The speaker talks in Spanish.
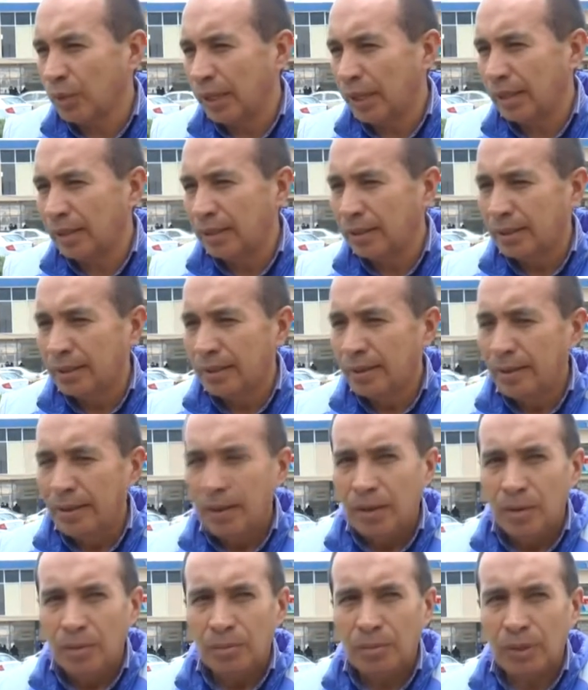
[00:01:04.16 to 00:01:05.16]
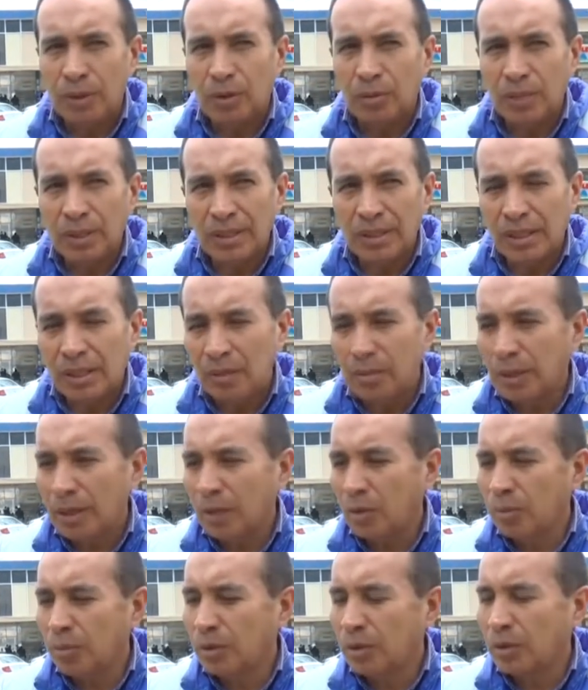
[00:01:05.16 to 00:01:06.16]
buena, pero más sin
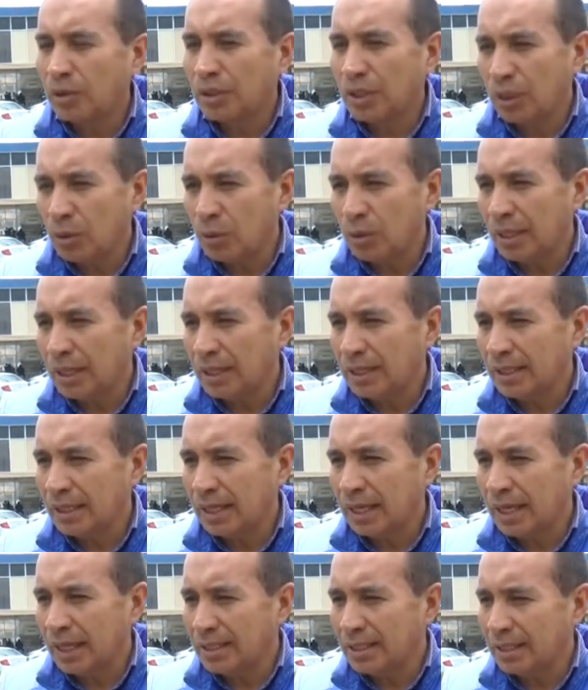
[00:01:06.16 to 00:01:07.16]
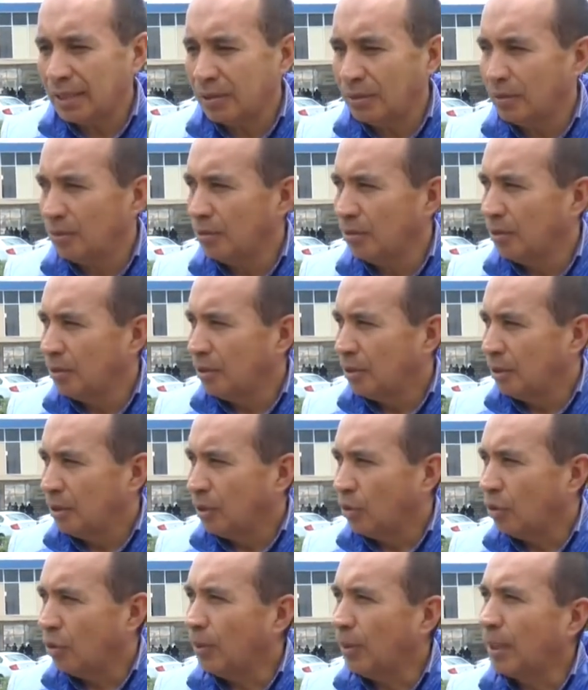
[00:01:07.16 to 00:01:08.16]
embargo, pues nos ayudan a hacer el aseo.
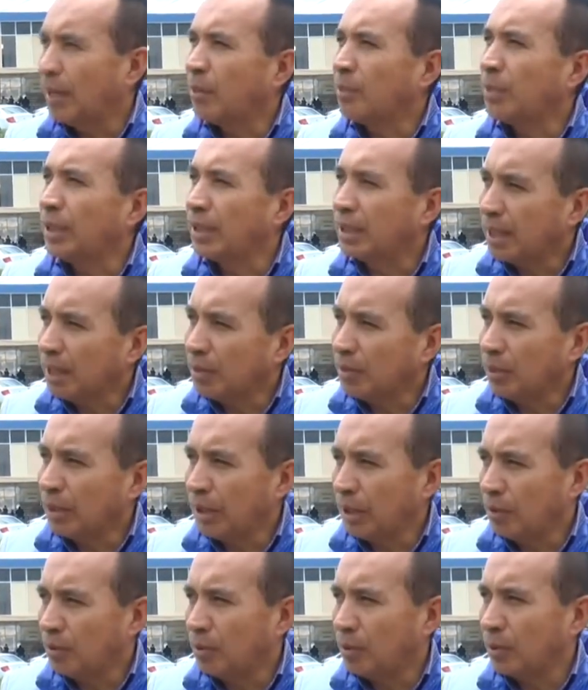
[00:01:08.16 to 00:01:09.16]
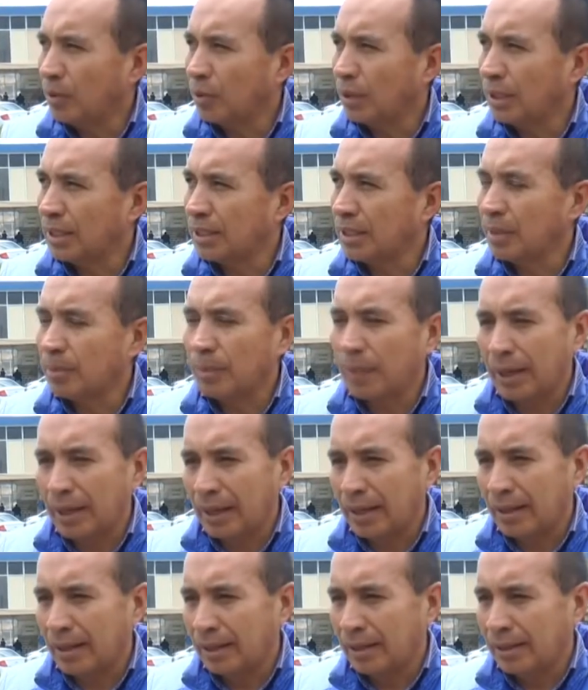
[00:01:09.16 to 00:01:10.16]
Hoy van a pintar, por ejemplo, lo que es la
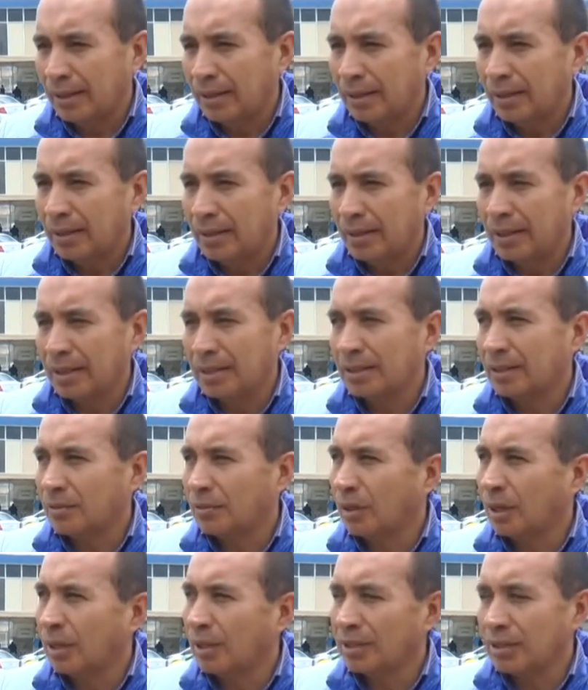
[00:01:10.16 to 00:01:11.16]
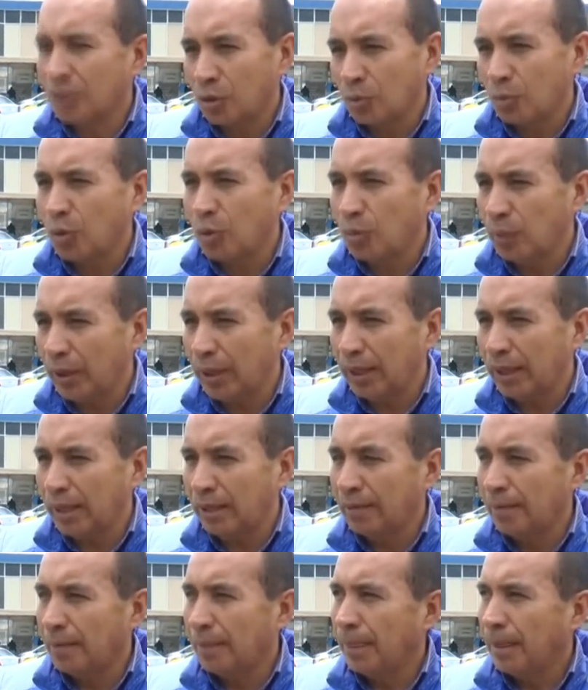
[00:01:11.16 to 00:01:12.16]
parada, que es una acción muy buena.
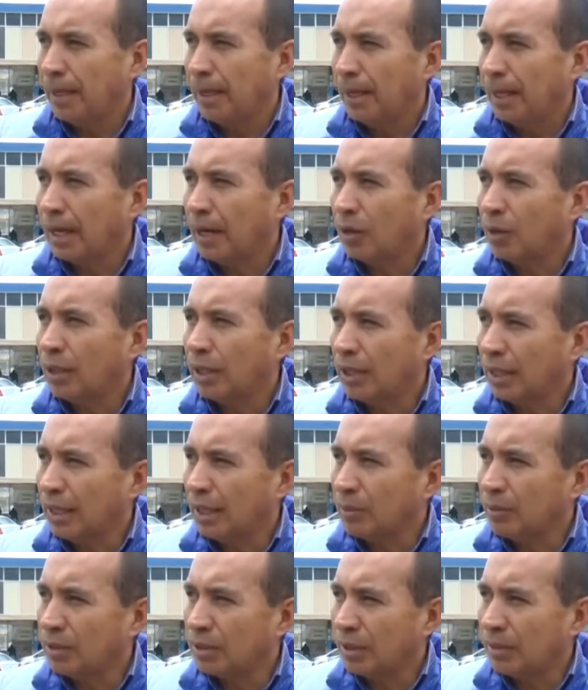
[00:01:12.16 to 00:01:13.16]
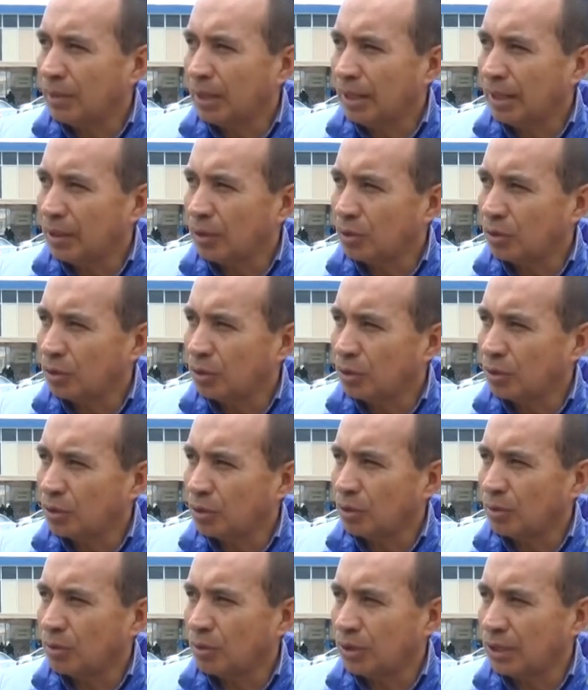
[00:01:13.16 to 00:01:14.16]
Era algo que teníamos en mente nosotros
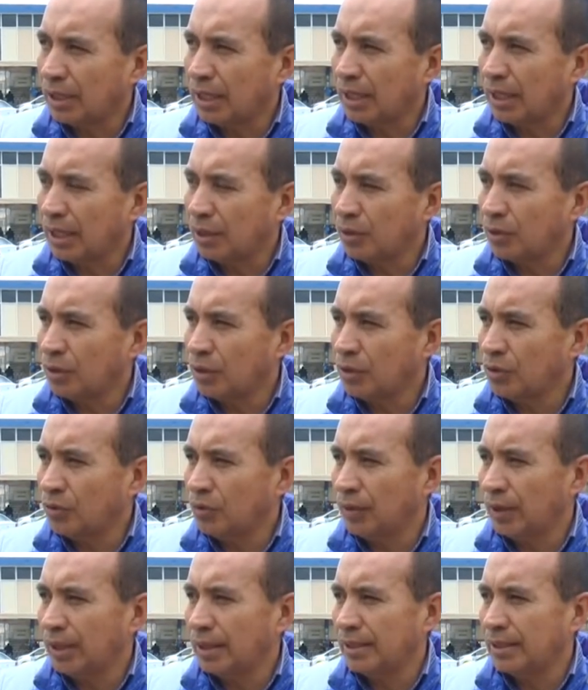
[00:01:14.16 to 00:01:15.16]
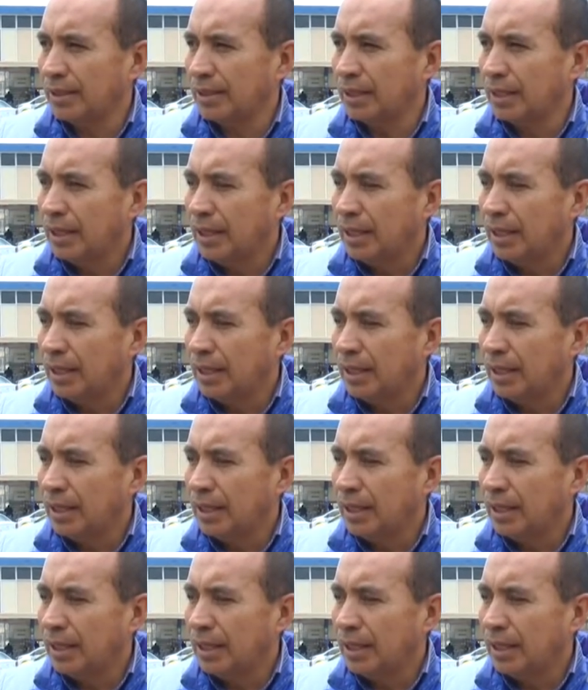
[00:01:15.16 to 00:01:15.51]
como sindicato de choferes,